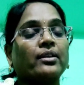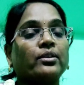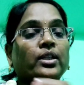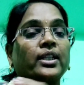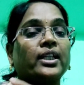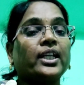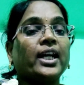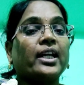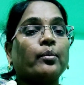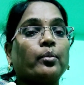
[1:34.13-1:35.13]
అందుకని
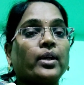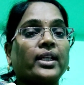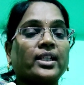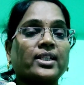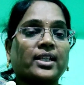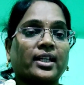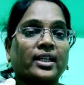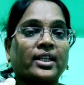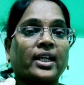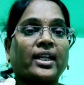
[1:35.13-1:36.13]
ఎప్పుడైనా సరే
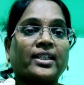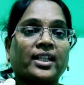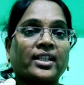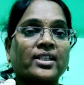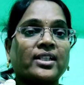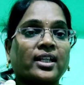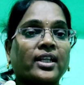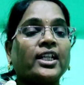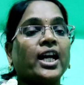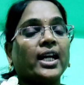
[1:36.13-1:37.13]
ఏదైనా సరే
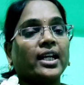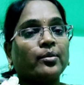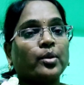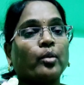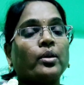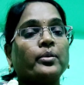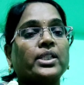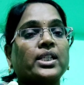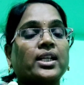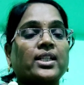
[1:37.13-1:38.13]
ఏ ప్రాబ్లం
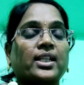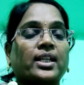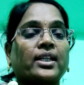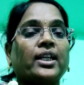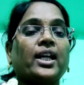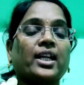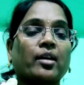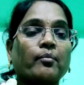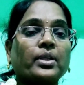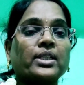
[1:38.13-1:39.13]
వచ్చినా సరే
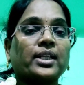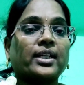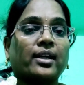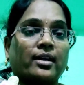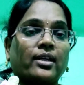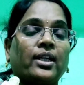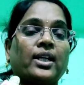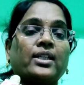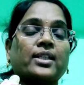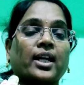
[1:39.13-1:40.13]
కంపల్సరిగా
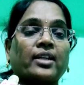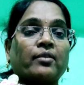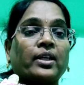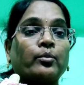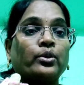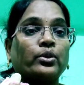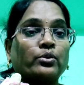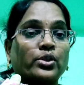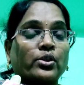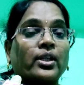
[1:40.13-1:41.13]
సాయివారి ముందు
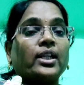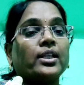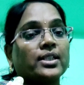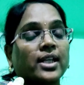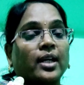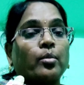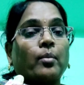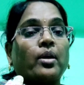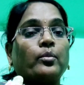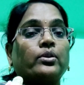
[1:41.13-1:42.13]
కూర్చుని
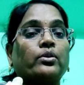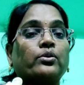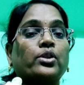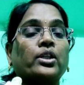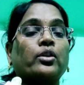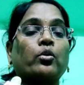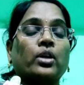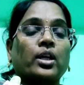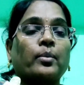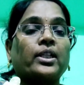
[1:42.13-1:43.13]
సాయిబాబా ముందు కూర్చుని
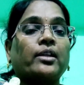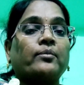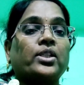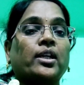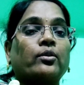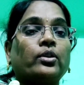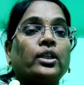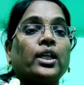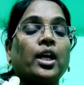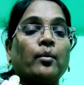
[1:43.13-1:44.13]
ఒక్క పది నిమిషాలు
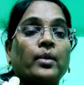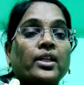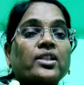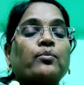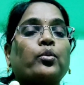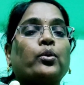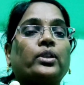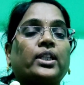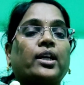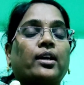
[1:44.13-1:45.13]

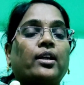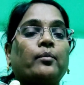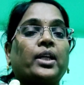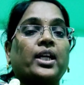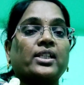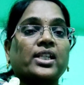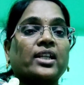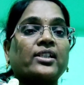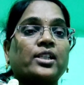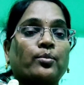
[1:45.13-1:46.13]
మనస్ఫూర్తిగా మీ
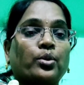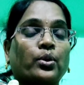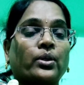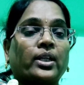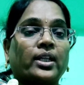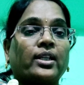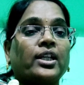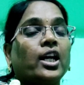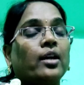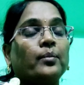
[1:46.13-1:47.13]
కష్టాన్ని చెప్పుకోండి
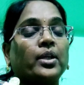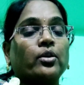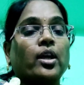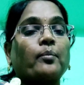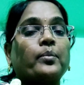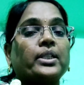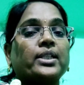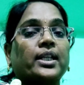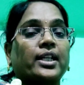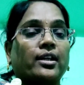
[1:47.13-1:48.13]
మీకు
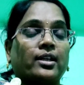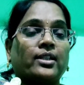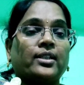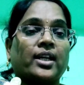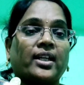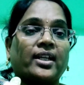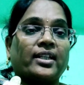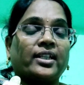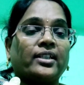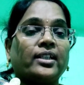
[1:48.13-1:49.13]
కంపల్సరిగా దారి
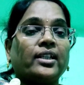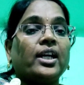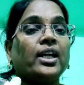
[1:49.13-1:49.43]
అనేది